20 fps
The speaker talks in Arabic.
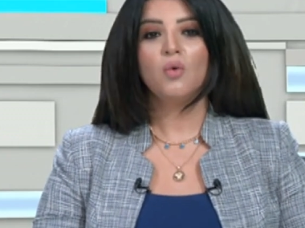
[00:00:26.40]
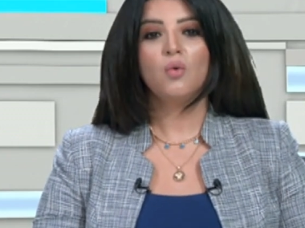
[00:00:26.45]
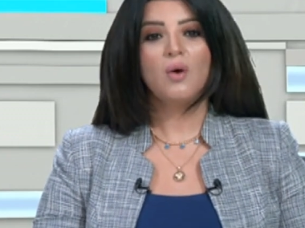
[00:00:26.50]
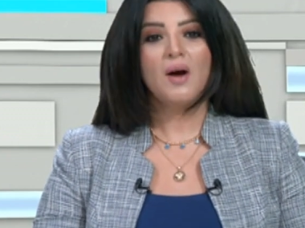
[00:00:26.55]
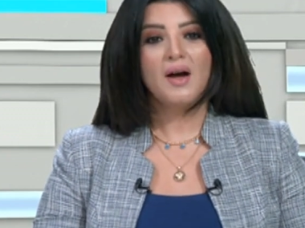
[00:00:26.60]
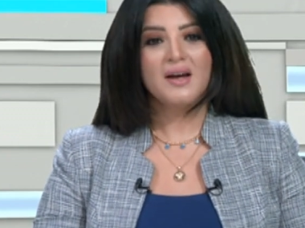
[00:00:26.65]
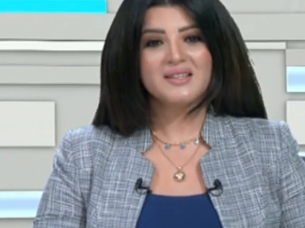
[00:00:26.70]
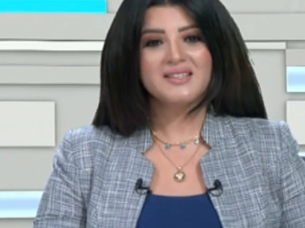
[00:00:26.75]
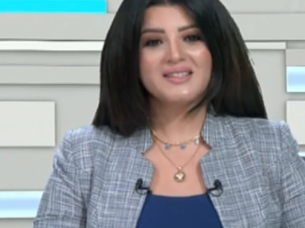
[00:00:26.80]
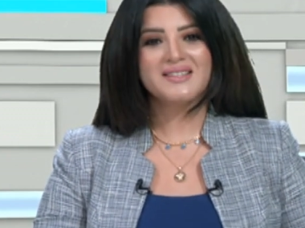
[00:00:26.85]

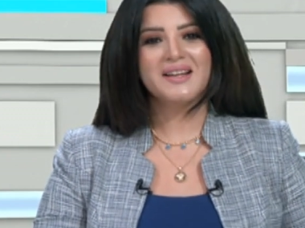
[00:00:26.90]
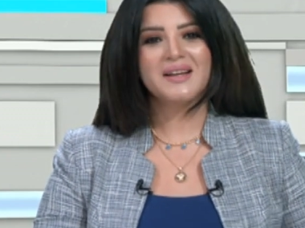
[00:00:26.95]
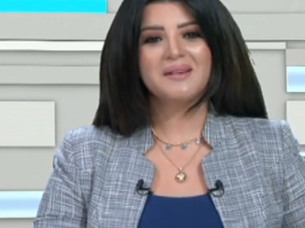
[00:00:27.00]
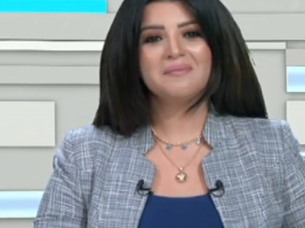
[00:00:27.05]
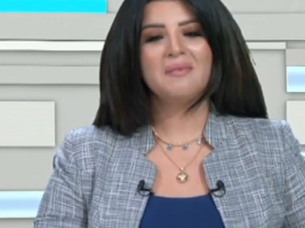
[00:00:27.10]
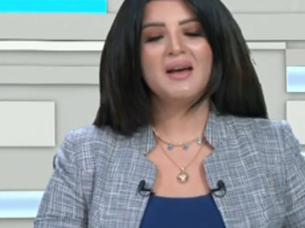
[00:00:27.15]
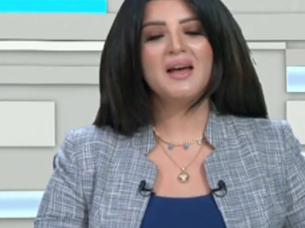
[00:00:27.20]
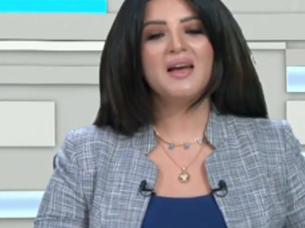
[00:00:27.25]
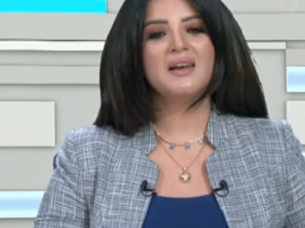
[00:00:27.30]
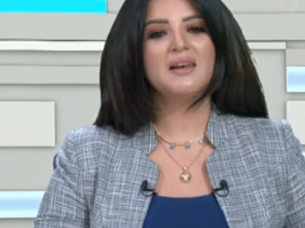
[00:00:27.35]

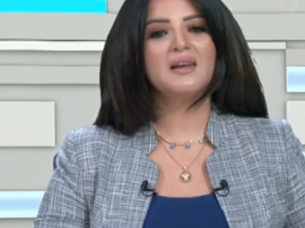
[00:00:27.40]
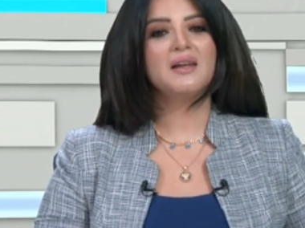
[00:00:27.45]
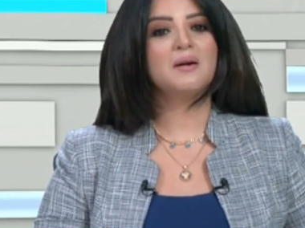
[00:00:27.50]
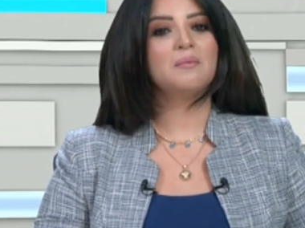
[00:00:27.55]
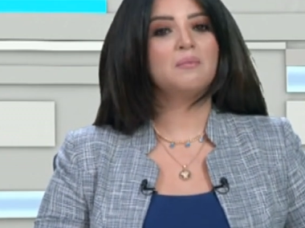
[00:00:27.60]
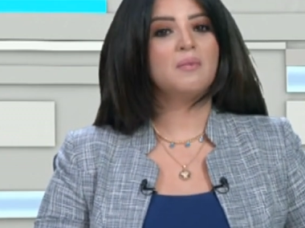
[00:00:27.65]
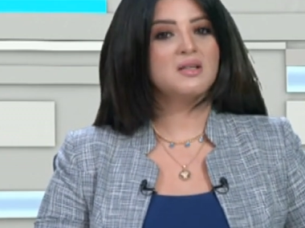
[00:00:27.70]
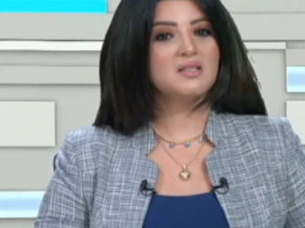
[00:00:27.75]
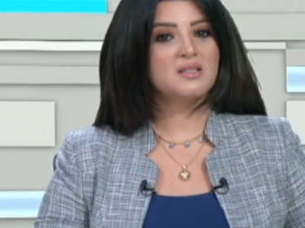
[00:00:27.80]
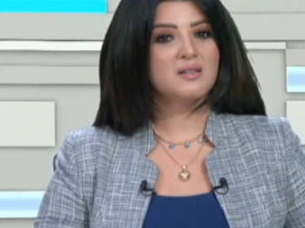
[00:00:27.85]
واستكمال
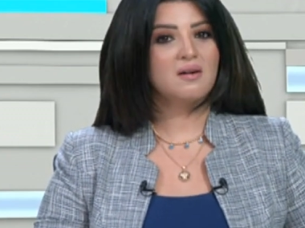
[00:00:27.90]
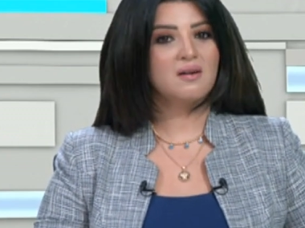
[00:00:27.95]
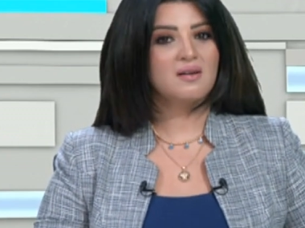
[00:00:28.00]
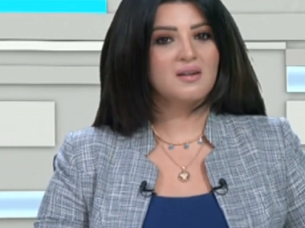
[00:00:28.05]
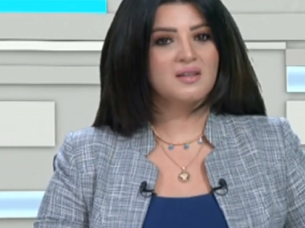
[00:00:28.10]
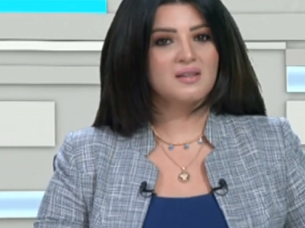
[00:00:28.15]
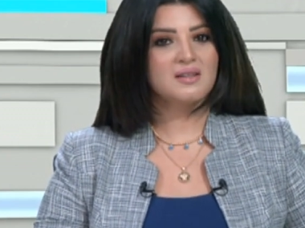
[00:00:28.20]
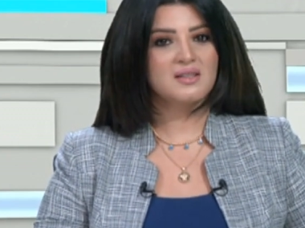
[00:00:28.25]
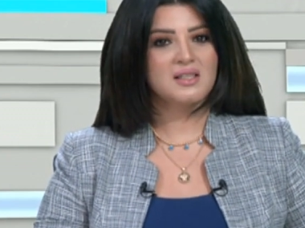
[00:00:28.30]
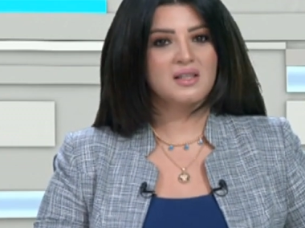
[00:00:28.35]
مسار
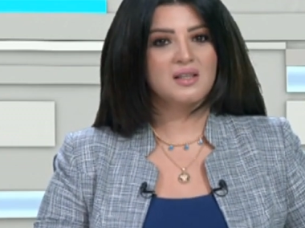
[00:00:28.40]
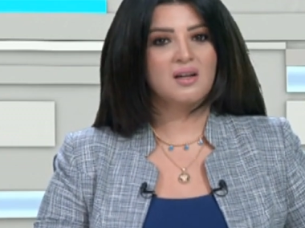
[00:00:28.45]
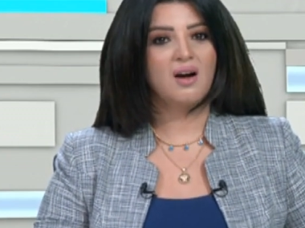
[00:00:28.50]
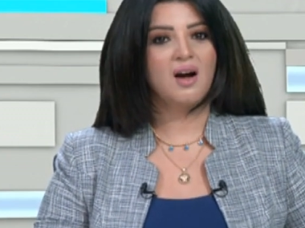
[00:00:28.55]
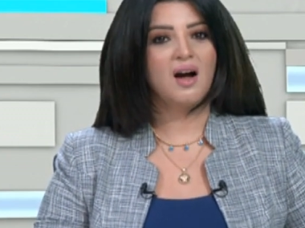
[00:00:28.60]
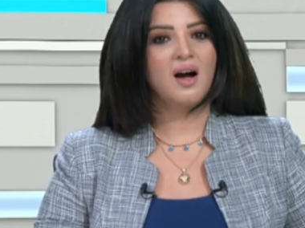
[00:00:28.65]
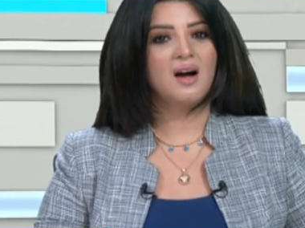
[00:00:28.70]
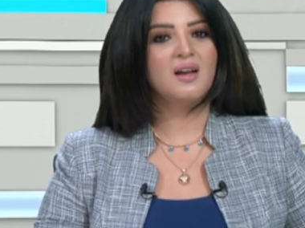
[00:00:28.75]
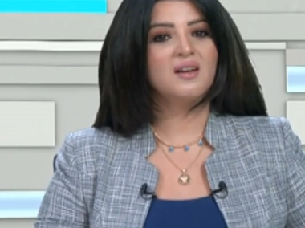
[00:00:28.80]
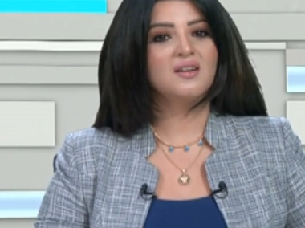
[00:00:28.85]

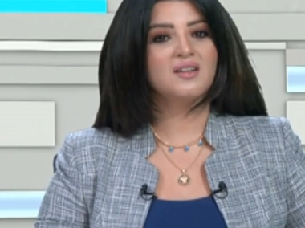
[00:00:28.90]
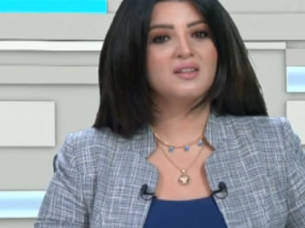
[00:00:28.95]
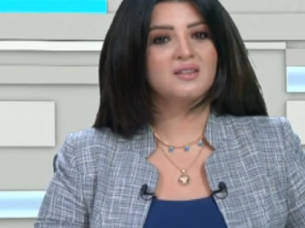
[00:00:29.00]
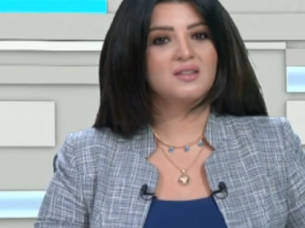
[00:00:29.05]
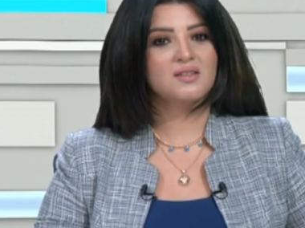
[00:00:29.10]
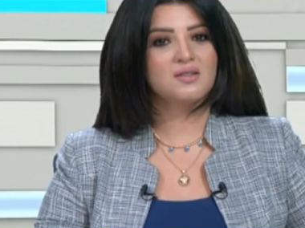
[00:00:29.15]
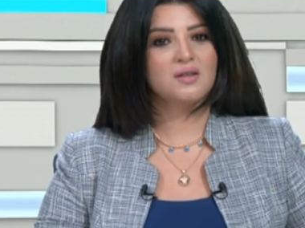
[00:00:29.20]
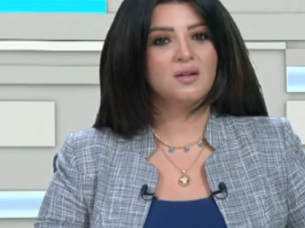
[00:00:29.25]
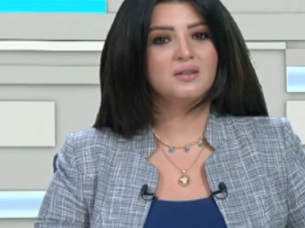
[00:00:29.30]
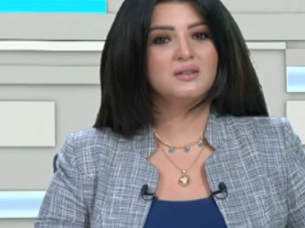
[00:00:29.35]
الإصلاح
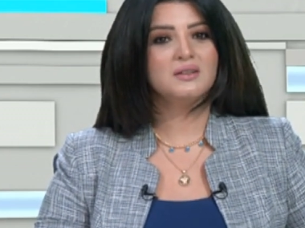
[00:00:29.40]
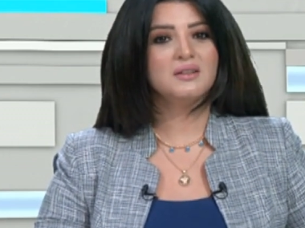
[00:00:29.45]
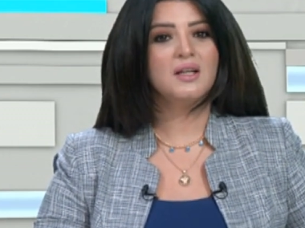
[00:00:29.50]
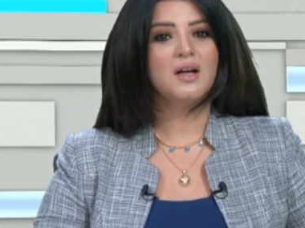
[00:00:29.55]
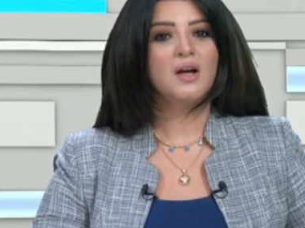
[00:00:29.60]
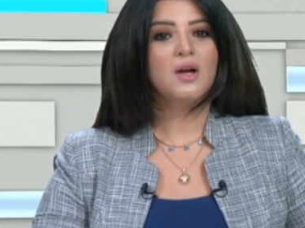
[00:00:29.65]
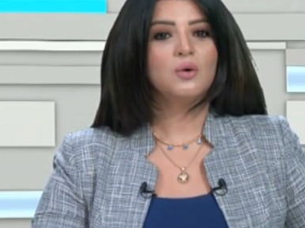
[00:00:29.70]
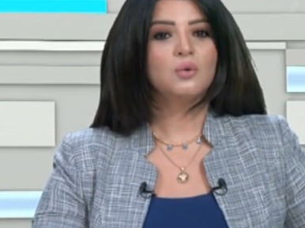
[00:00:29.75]
الاقتصادي